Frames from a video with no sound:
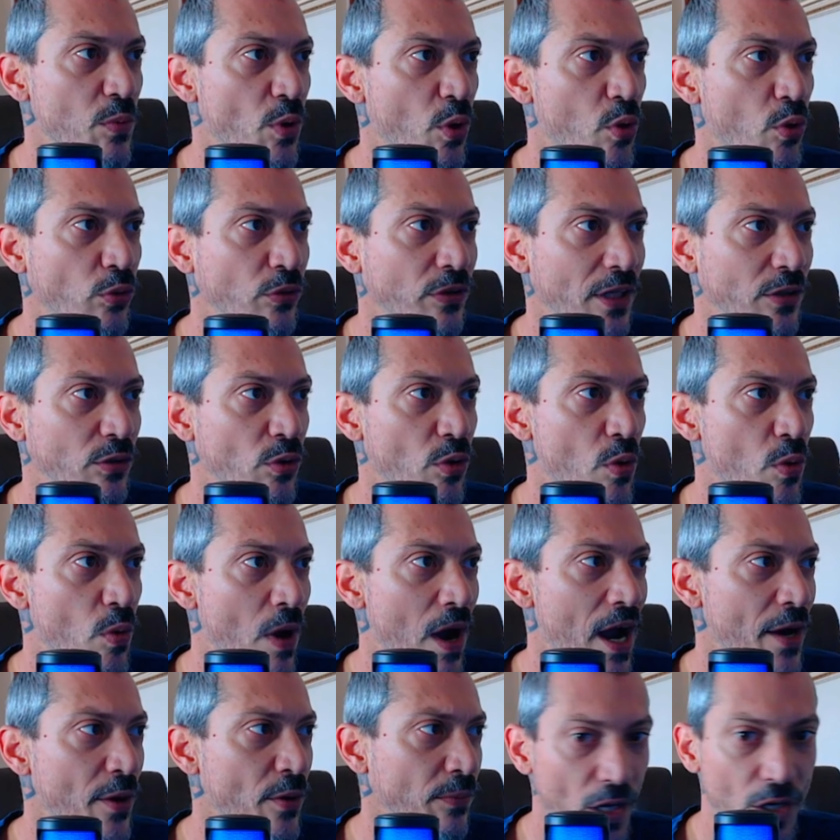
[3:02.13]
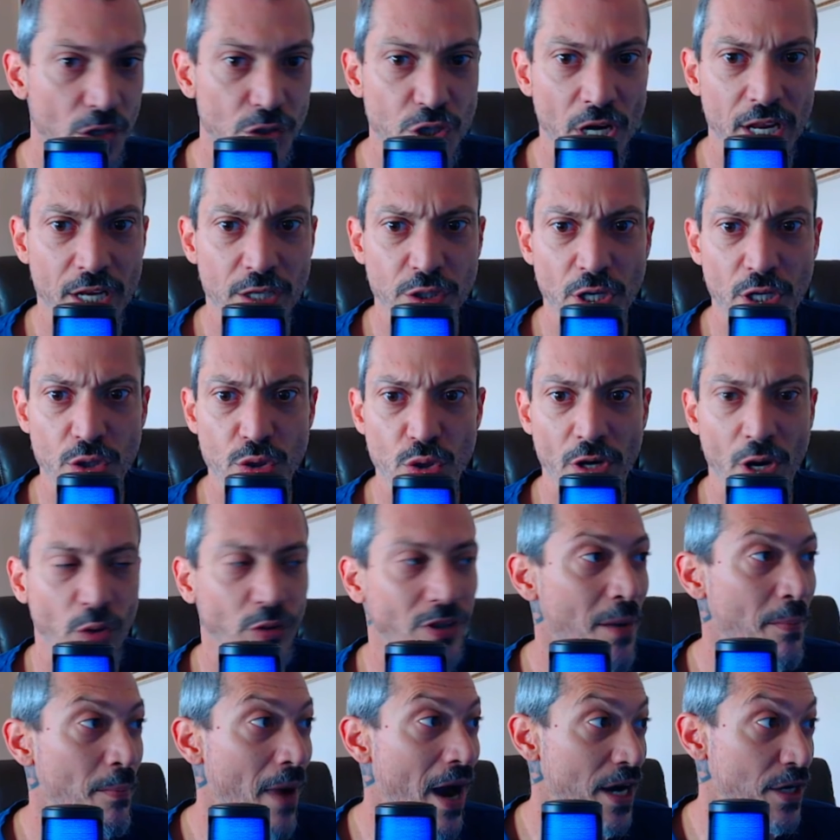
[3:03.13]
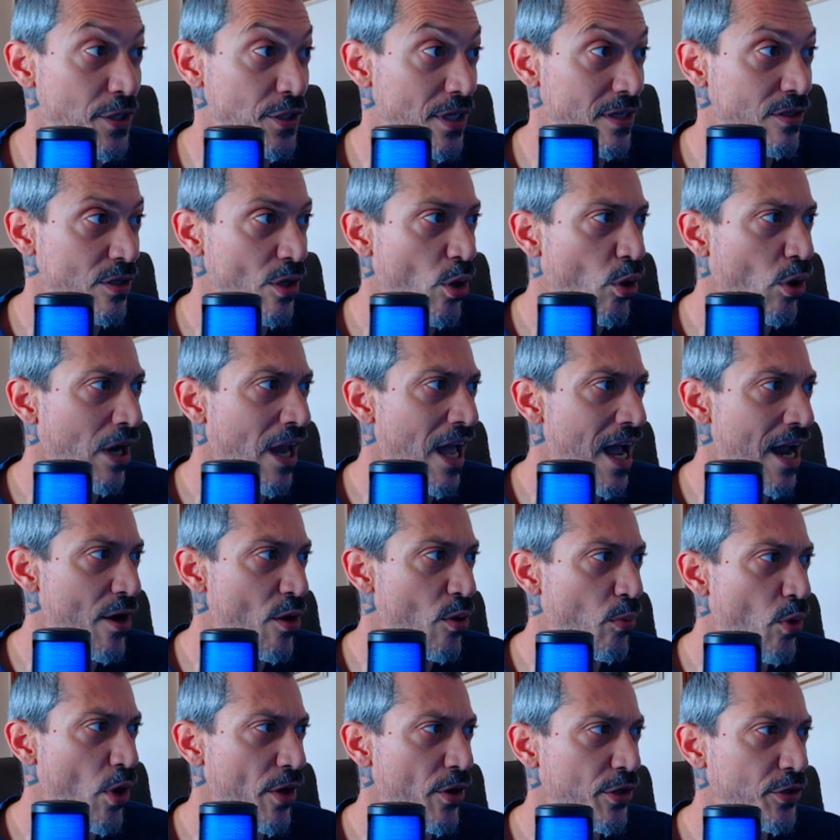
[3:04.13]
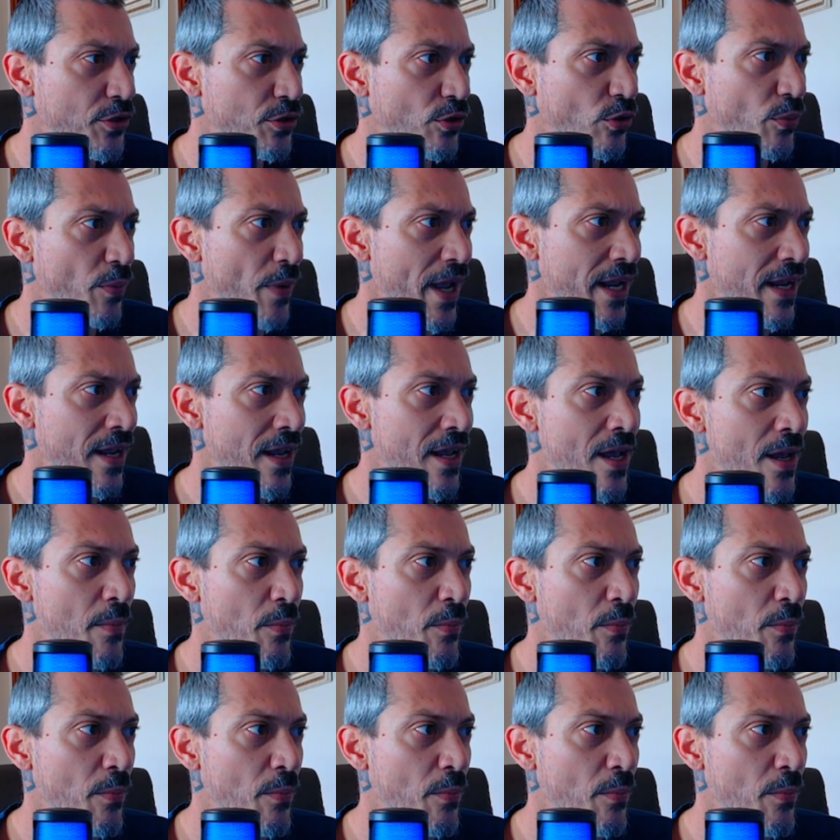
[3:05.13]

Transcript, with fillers: meu contato com o Aaron, gerente regional da Margins. Olá, Aaron, boa noite, tudo bem?